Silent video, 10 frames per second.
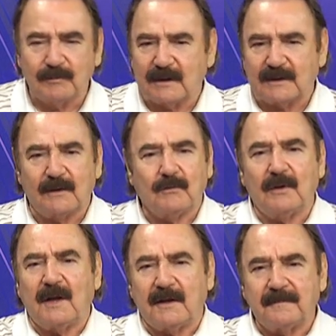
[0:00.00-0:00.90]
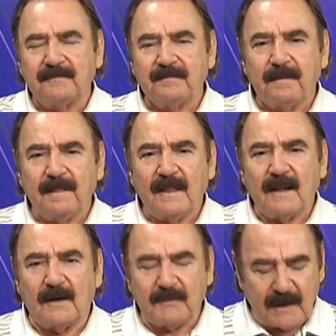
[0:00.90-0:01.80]
Bu kadar kolay.
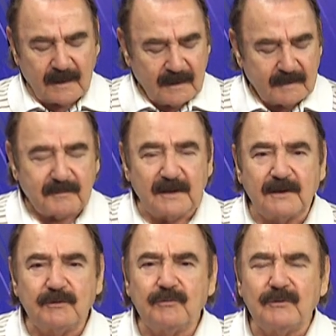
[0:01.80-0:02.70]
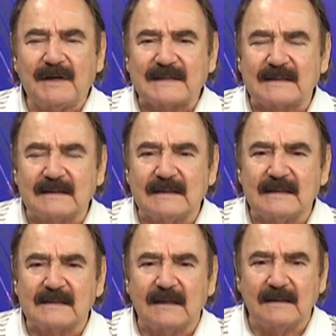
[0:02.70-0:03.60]
Ama bilgi dünyasını
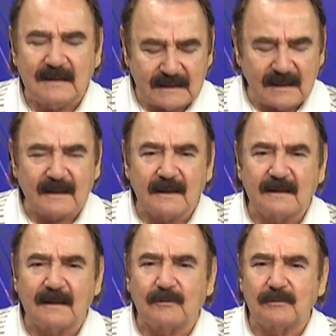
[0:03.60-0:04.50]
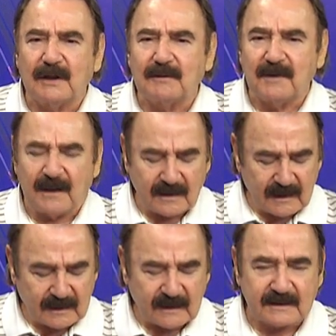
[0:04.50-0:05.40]
insanlık yararına kullanmaya
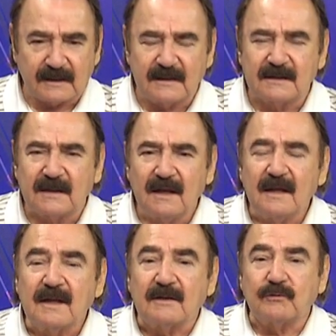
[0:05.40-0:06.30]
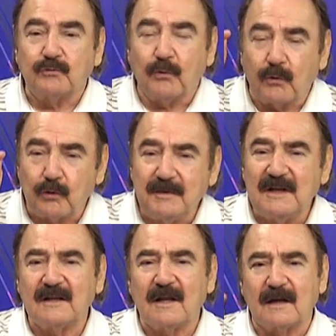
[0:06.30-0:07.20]
kalkarsanız, doğru
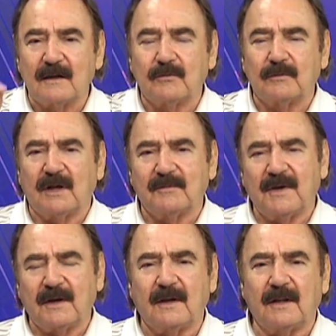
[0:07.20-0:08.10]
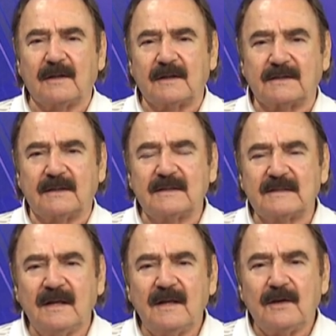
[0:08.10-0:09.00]
bilgilerle kullanmaya kalkarsanız
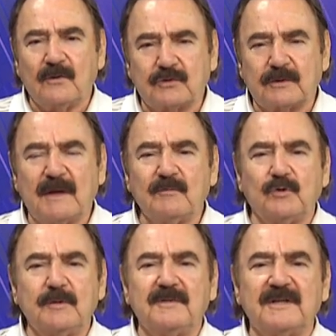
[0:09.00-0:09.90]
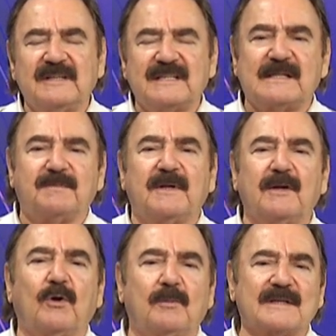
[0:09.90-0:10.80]
o zaman bunun bir disiplini
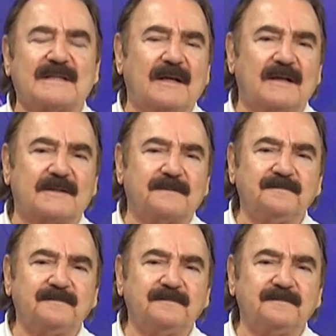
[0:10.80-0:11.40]
olması lazım.